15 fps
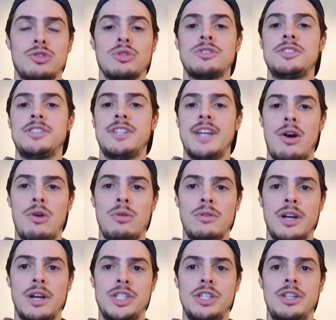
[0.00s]

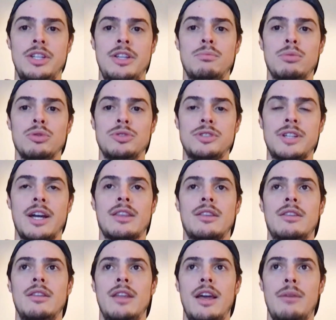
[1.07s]
social, a gente
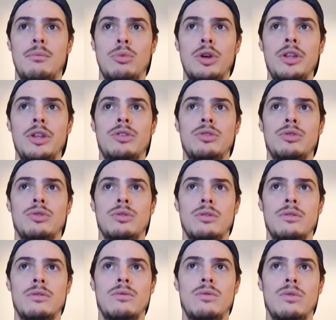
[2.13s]
busca né,
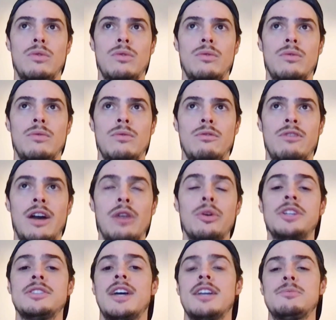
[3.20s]
muito
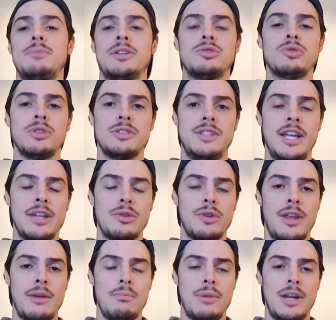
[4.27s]
valorizar as pessoas dentro
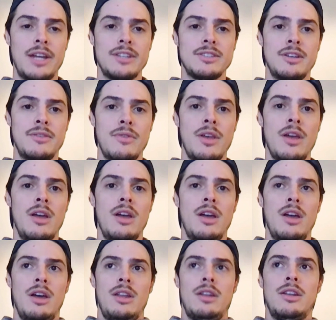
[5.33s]
da empresa
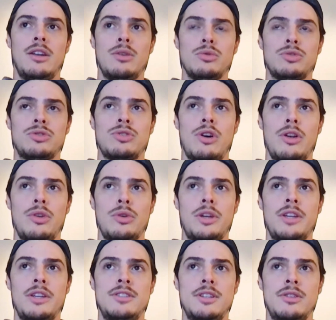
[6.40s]
não só no
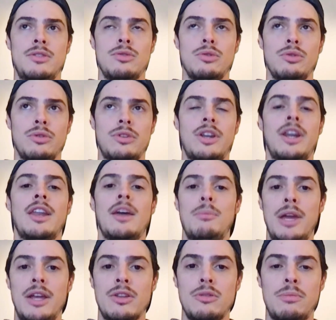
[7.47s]
quesito
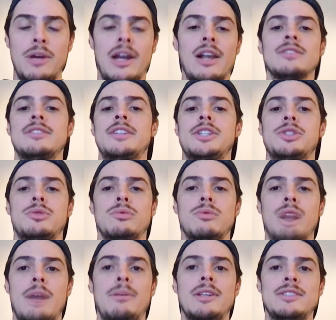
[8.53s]
treinamento, para que elas estejam
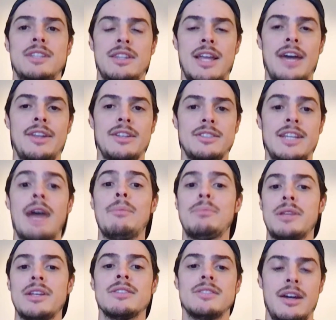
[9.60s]
capacitadas e
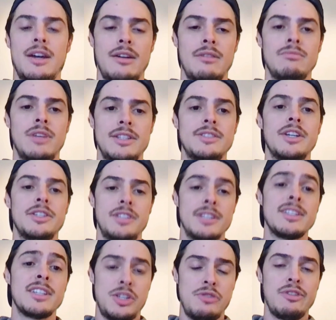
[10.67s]
aptas a exercer
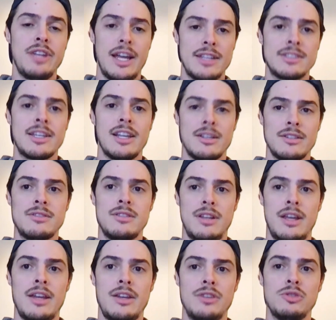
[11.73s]
as atividades que elas,
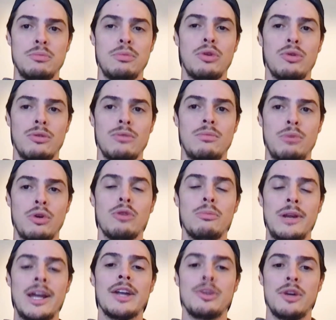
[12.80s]
né, isso por, por
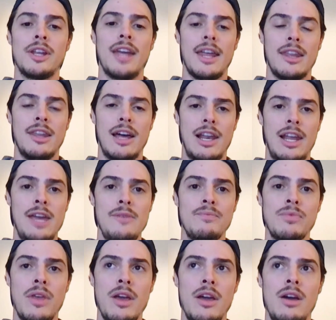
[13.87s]
obrigatoriedade da
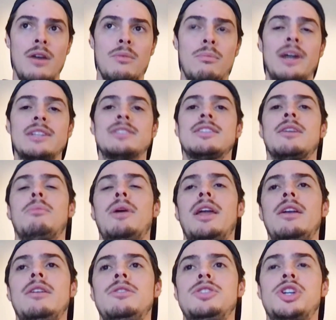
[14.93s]
lei, mas
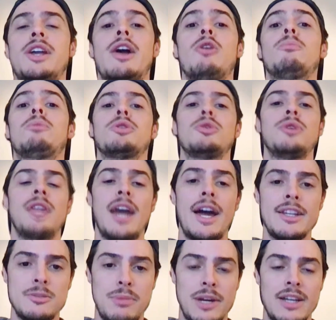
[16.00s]
também gerar
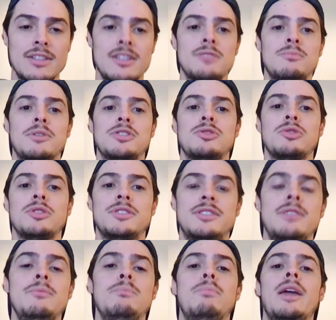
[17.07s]
oportunidades para que essas pessoas
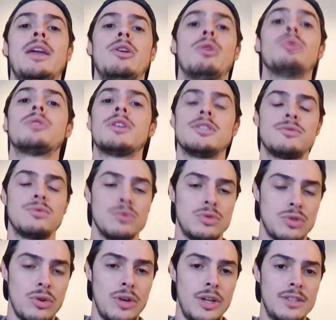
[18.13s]
desempenhem outras
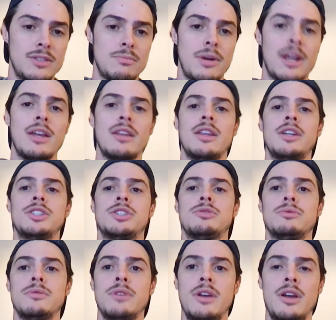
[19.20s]
funções, para que
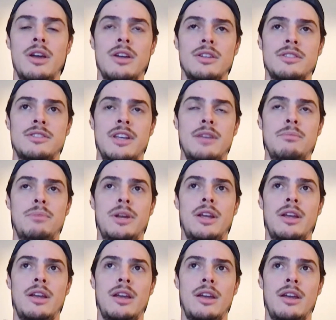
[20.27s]
estejam
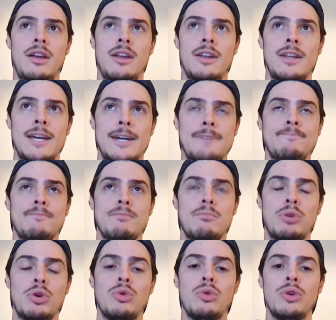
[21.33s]
sempre né,
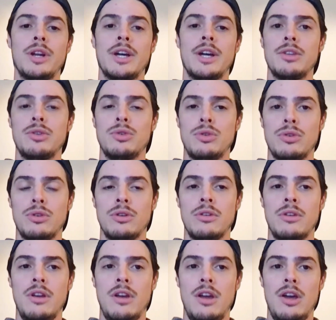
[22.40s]

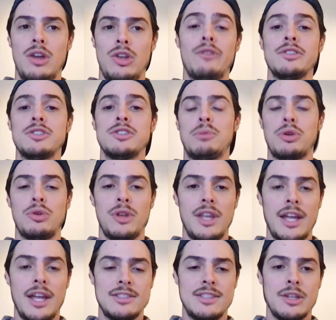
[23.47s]
procurando novas
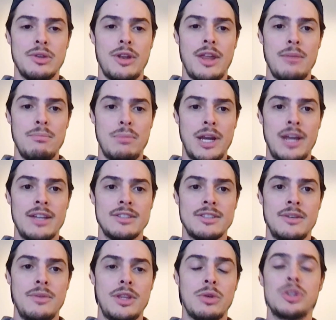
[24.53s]
oportunidades dentro da empresa.
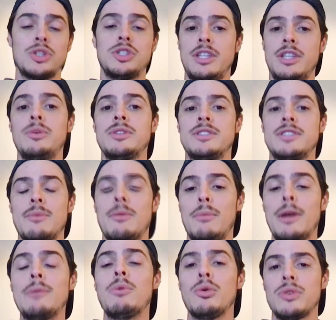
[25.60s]
Então a gente tem um esquema
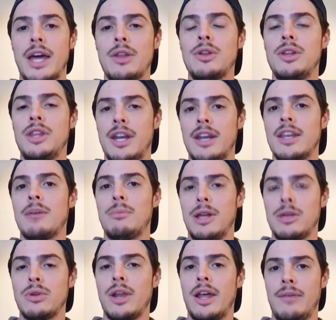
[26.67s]
bem montado de
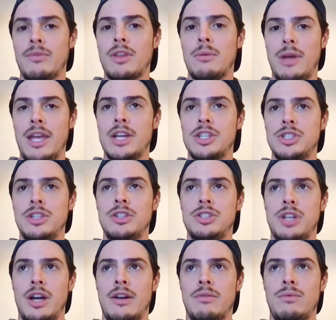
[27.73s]
treinamento lá também. A gente
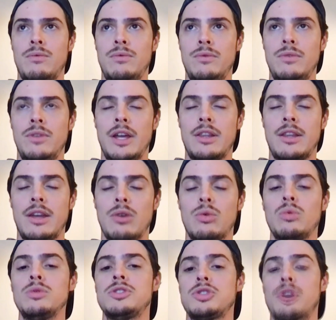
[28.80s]
já né, tem
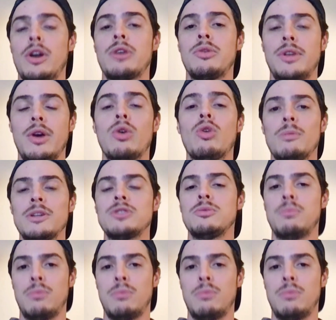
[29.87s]
algum histórico de algumas